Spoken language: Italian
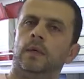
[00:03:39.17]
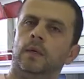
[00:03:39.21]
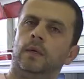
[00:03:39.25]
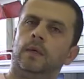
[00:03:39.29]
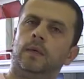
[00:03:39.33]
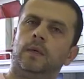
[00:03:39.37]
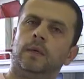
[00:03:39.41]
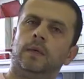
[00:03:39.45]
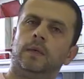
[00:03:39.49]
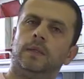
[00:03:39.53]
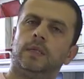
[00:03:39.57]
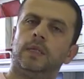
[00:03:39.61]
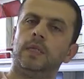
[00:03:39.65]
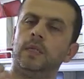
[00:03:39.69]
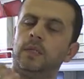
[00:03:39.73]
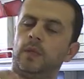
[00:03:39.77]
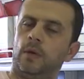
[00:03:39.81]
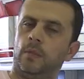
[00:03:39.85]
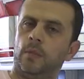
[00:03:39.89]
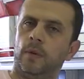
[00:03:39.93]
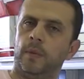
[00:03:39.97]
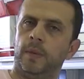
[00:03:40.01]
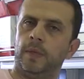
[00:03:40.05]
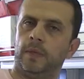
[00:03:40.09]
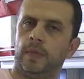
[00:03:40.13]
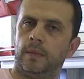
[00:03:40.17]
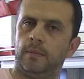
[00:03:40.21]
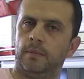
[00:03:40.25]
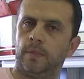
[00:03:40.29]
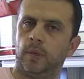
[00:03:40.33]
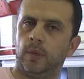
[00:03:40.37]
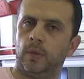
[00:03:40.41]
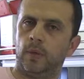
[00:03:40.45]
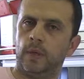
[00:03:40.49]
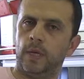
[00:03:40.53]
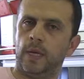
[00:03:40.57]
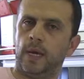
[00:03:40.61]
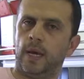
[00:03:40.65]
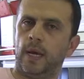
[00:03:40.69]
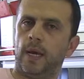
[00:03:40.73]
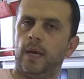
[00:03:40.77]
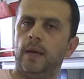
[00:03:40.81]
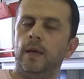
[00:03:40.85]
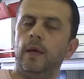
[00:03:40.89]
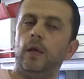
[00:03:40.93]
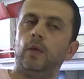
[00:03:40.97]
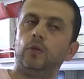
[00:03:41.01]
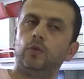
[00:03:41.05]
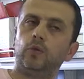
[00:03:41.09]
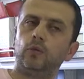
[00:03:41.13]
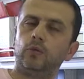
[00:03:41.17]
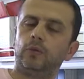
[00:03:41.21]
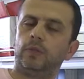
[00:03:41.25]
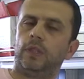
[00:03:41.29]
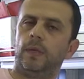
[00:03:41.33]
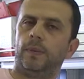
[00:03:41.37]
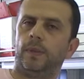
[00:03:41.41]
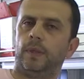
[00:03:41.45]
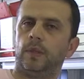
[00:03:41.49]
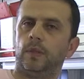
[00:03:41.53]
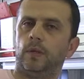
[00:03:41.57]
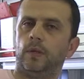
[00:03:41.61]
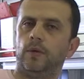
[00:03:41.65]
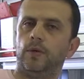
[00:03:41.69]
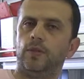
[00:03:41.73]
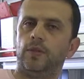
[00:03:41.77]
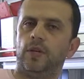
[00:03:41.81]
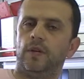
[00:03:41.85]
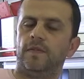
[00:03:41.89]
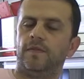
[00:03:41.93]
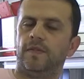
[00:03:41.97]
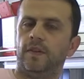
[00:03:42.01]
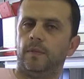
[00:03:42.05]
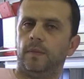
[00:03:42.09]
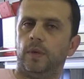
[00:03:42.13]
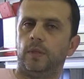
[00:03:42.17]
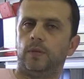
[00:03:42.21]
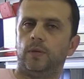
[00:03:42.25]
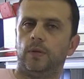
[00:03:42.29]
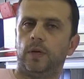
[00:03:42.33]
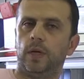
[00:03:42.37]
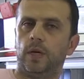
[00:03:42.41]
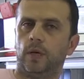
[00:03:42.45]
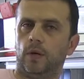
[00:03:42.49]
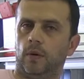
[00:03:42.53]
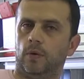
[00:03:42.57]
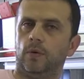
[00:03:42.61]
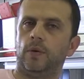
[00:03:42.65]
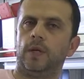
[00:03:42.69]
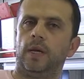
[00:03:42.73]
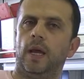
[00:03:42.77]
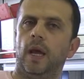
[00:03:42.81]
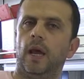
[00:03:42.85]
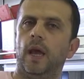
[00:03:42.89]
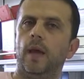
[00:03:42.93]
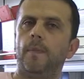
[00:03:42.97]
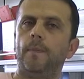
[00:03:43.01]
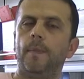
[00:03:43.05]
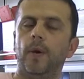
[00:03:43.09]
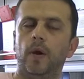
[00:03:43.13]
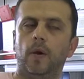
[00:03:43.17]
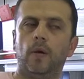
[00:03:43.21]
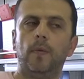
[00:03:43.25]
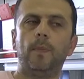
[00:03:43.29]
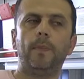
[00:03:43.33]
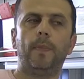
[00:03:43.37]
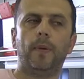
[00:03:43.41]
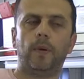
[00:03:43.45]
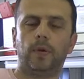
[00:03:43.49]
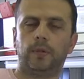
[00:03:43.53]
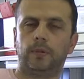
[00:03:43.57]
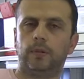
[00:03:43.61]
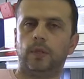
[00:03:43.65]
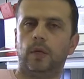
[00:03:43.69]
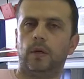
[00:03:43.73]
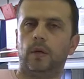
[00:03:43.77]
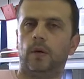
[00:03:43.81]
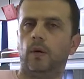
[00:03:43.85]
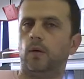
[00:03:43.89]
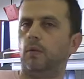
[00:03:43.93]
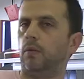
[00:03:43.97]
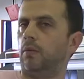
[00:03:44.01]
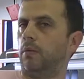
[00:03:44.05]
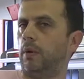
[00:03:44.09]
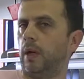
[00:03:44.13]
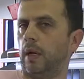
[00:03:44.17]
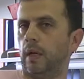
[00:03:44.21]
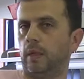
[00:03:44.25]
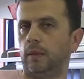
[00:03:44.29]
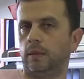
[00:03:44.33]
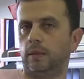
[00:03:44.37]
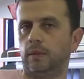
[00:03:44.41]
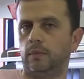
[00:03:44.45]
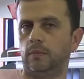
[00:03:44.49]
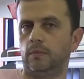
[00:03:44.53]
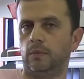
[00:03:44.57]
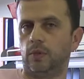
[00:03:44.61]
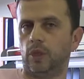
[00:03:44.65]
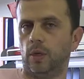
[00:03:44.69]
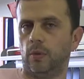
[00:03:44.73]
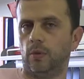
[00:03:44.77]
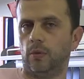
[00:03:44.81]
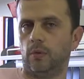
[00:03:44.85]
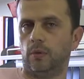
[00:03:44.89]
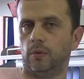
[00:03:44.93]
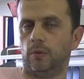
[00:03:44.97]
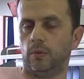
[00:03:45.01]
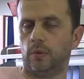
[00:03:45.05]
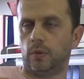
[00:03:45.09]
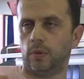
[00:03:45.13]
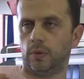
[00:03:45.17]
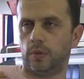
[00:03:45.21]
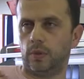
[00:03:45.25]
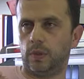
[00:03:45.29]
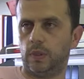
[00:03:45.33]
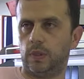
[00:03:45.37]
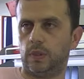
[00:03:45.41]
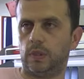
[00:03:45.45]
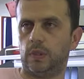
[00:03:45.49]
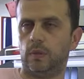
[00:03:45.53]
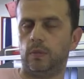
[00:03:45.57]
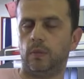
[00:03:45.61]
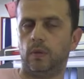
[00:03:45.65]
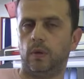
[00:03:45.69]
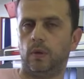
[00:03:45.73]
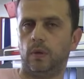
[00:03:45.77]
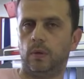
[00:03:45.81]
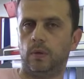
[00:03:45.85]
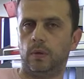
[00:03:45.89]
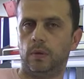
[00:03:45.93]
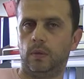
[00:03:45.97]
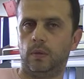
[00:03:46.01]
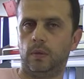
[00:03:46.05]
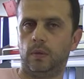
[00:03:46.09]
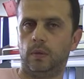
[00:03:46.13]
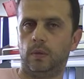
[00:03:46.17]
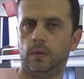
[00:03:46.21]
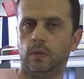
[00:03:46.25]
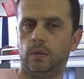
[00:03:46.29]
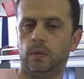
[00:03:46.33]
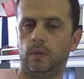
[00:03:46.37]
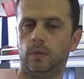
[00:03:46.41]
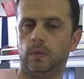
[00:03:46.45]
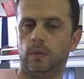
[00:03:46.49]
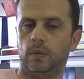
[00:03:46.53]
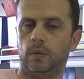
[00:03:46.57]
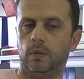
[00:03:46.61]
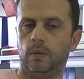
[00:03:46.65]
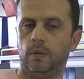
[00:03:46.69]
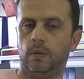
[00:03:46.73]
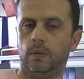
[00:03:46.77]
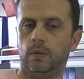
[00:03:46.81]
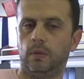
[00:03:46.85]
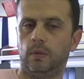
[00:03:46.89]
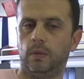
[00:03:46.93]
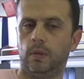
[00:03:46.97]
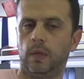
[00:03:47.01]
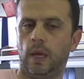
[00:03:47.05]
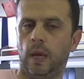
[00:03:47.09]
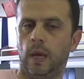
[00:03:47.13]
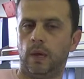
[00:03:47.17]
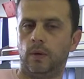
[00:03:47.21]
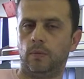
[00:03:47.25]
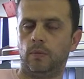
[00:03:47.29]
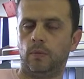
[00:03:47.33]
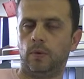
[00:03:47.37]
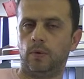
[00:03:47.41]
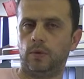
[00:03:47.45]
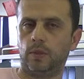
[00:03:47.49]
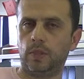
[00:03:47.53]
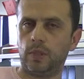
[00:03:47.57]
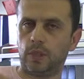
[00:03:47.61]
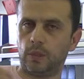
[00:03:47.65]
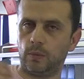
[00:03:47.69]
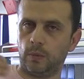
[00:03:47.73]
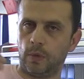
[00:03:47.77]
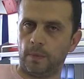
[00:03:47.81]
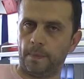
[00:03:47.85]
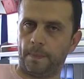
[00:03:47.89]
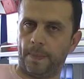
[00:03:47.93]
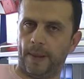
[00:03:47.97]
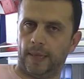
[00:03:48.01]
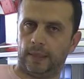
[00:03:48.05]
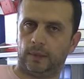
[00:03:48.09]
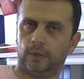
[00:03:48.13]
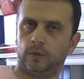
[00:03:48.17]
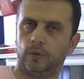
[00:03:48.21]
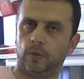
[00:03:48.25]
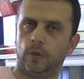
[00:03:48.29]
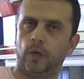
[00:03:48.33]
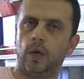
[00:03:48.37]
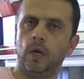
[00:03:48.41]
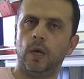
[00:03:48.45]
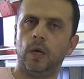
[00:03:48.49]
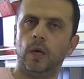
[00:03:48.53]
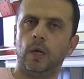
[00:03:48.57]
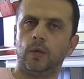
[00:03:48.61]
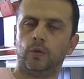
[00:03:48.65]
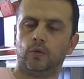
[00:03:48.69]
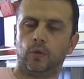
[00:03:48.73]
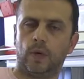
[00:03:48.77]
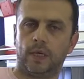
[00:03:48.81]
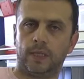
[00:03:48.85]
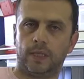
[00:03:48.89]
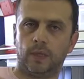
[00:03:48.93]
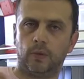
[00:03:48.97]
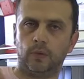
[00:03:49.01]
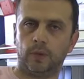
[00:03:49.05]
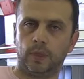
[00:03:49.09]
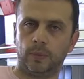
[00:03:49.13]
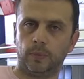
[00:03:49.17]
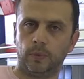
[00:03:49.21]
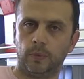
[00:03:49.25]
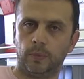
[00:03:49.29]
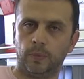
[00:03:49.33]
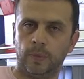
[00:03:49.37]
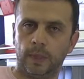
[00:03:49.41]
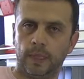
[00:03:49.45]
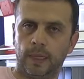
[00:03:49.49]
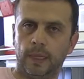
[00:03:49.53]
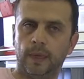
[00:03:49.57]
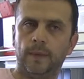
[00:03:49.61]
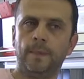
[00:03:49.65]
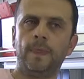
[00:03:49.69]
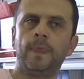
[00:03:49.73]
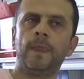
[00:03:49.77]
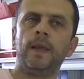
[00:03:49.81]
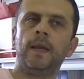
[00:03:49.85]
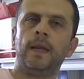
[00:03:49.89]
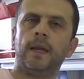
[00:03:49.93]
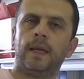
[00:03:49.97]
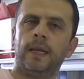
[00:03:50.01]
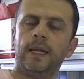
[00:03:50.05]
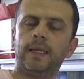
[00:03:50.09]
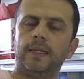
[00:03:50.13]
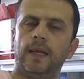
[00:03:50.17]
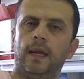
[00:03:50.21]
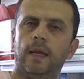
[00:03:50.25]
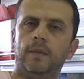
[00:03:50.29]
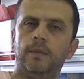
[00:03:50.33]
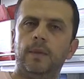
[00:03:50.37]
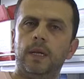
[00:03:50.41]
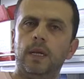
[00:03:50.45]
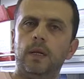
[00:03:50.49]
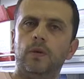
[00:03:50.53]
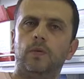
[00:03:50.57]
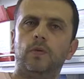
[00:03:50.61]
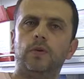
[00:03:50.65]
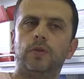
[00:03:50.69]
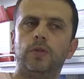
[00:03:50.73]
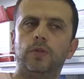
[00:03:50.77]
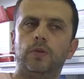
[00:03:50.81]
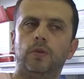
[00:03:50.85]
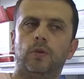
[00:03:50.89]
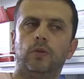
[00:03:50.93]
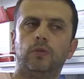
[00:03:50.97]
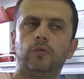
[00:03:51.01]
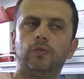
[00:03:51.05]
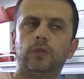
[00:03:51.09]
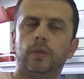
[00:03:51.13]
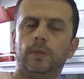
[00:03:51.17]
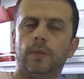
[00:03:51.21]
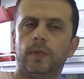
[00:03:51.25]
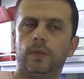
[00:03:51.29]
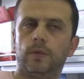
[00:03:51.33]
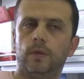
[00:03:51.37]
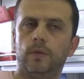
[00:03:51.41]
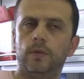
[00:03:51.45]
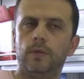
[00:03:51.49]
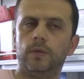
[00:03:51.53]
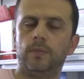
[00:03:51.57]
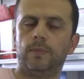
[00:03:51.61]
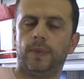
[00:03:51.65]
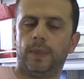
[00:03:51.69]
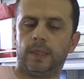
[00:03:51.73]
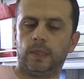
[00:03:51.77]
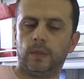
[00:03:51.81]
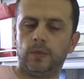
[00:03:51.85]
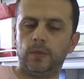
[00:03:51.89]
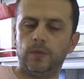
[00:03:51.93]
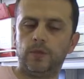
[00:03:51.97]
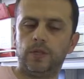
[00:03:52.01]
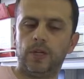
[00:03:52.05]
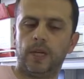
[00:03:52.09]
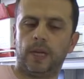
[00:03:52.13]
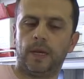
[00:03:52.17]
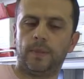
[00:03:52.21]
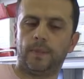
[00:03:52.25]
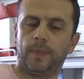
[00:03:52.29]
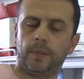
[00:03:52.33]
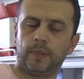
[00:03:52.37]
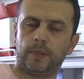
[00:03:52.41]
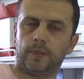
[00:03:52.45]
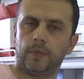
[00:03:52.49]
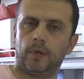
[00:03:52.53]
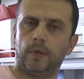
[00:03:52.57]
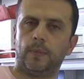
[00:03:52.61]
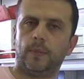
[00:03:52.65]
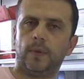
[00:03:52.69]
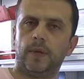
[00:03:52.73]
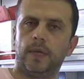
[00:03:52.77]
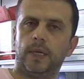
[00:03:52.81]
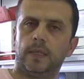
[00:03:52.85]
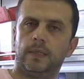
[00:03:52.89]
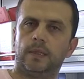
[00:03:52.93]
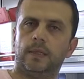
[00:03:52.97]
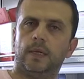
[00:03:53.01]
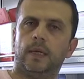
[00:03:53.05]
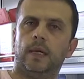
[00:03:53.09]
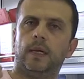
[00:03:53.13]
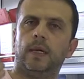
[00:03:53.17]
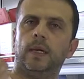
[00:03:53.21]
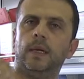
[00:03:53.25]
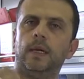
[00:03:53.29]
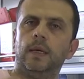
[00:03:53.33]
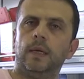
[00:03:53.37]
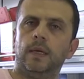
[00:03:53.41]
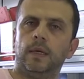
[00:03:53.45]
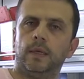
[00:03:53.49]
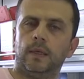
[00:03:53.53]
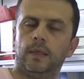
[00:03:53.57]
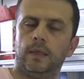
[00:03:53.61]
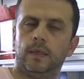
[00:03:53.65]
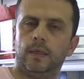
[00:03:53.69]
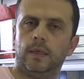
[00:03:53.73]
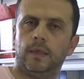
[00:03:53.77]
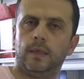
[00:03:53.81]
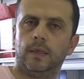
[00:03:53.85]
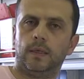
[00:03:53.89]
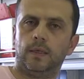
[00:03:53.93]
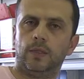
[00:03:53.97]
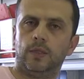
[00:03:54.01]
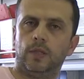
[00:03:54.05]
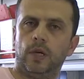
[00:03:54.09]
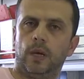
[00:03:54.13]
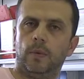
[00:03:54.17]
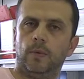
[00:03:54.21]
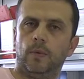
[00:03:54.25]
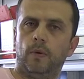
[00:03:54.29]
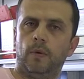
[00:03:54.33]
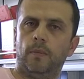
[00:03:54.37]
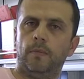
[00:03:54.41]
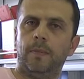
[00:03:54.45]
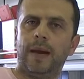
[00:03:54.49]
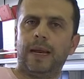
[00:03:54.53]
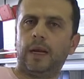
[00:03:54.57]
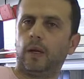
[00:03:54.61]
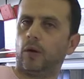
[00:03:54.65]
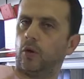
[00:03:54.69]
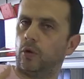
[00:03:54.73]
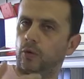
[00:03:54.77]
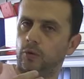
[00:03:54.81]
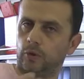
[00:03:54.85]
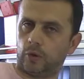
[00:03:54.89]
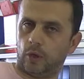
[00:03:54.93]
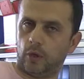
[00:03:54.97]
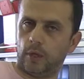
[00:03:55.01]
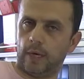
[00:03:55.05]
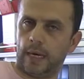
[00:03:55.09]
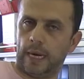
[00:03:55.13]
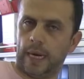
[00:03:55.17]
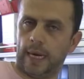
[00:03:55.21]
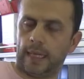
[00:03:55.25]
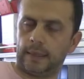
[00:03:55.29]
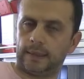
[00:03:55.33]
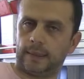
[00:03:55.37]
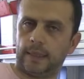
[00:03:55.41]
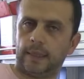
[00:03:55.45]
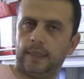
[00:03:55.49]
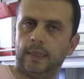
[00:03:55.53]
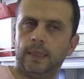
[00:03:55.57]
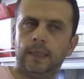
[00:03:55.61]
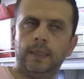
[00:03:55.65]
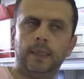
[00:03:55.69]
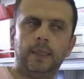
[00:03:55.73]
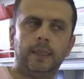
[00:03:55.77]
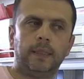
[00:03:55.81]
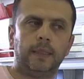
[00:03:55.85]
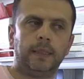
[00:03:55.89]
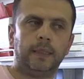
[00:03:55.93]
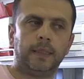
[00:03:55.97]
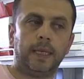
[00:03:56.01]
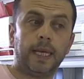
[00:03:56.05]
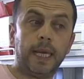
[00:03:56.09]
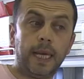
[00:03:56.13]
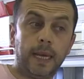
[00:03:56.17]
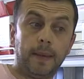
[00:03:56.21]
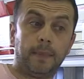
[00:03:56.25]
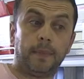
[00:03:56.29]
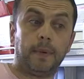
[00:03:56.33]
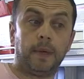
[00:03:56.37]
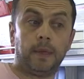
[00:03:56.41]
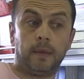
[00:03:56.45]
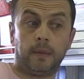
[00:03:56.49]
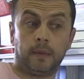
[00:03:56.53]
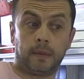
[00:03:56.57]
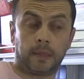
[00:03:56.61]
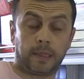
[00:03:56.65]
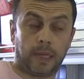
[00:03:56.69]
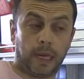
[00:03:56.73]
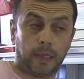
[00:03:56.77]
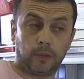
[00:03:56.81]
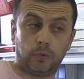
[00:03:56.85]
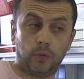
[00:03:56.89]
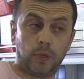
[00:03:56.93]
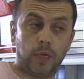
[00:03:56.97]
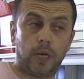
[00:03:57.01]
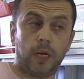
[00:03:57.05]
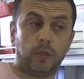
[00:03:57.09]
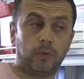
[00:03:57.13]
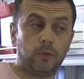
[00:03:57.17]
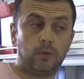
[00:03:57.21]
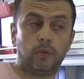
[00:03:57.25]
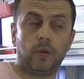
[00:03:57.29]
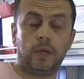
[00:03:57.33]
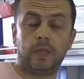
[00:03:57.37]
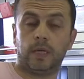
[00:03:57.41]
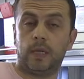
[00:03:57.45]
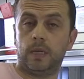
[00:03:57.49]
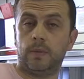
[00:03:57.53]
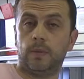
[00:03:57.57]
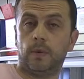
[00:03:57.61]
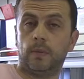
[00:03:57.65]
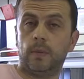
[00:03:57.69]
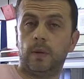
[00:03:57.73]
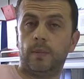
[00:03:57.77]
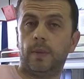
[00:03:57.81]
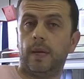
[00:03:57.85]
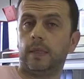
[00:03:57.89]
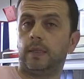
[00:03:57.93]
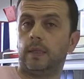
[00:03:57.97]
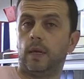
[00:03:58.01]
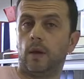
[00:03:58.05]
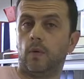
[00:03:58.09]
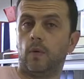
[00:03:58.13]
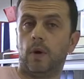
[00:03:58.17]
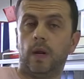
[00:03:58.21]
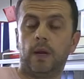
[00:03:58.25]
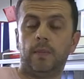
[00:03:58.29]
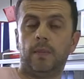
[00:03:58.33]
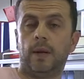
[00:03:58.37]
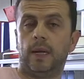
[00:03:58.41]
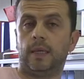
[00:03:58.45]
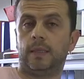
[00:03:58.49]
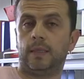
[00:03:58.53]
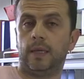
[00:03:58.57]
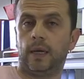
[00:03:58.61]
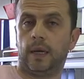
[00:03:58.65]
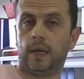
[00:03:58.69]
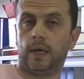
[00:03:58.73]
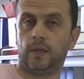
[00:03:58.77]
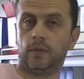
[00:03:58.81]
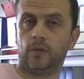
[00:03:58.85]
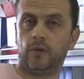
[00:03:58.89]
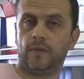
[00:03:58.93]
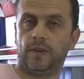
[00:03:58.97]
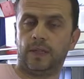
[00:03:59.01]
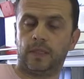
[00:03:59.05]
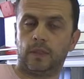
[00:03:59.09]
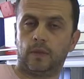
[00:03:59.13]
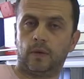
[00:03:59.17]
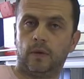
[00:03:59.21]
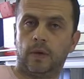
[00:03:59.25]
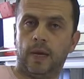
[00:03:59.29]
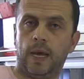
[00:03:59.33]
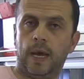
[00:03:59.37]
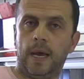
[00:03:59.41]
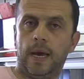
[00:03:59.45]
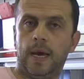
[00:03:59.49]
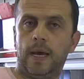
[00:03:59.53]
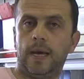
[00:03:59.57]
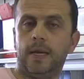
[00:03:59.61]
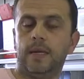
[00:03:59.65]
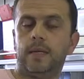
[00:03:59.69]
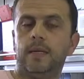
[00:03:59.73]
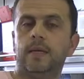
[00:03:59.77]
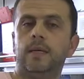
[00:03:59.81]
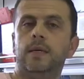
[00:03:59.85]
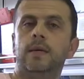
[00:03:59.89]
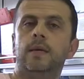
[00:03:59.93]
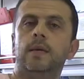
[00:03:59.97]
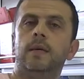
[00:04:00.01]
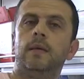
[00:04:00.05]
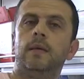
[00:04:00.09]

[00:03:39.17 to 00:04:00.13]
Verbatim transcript: eh, sindrome metabolica, tutte patologie infiammatorie croniche che poi comportano una, diciamo, un, grossissimo, eh, hanno un grossissimo impatto sulla salute pubblica nei termini in cui ci sono tutte patologie che possono poi essere eh, diciamo, mal controllate eh, e eh, scaturire tutta una serie di problematiche quali malattie cardiovascolari,